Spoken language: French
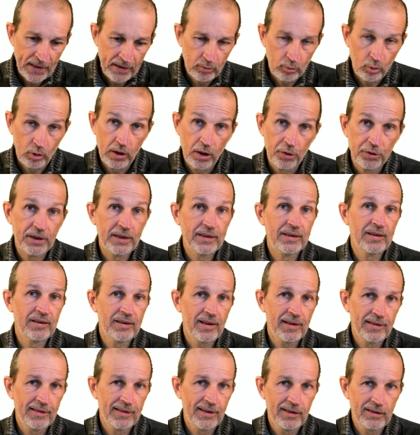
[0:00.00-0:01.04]
Donc là, on a un
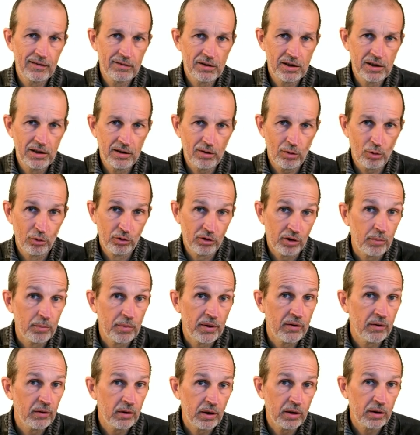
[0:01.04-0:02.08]
dataset qui ressemble
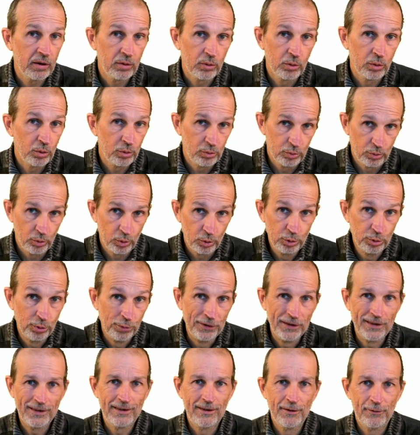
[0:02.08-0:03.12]
aux,
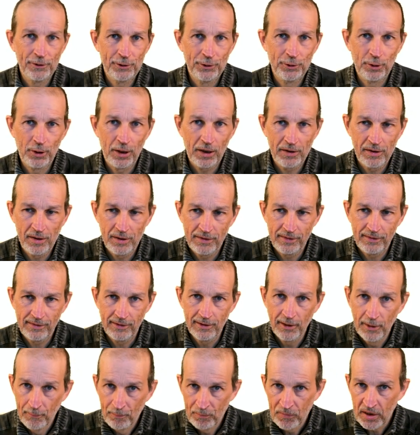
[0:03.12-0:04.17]
données de, la
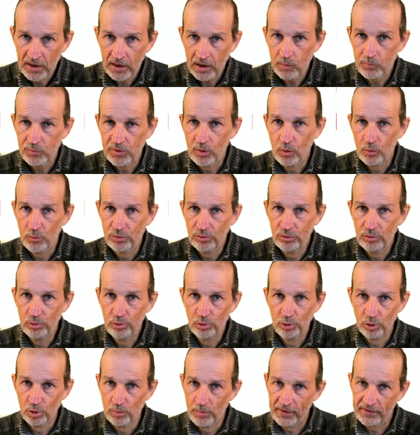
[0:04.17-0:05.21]
réalité. Et puis le but du
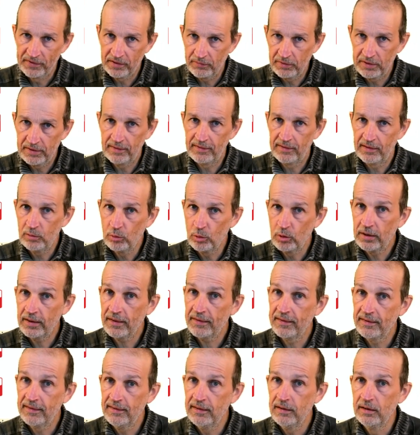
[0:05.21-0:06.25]
jeu, bah, ça va être d'essayer de
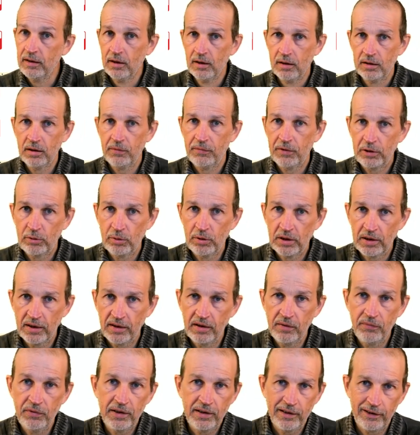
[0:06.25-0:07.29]
classer, d'effectuer une
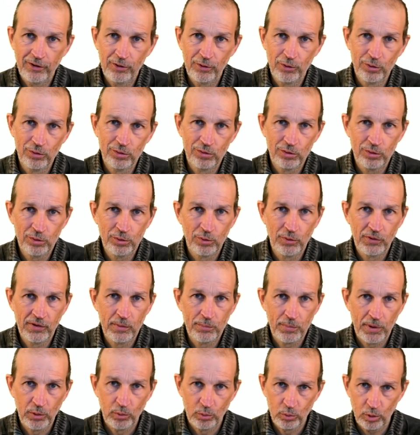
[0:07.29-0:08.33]
classification de ces
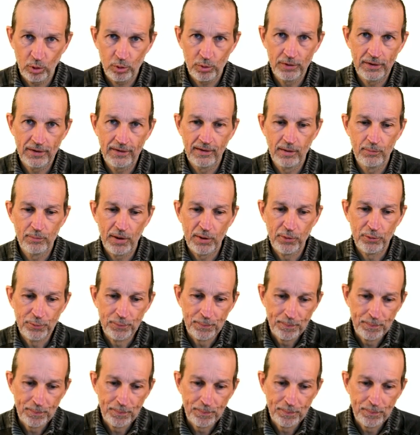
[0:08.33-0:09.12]
panneaux, de reconnaître ces panneaux.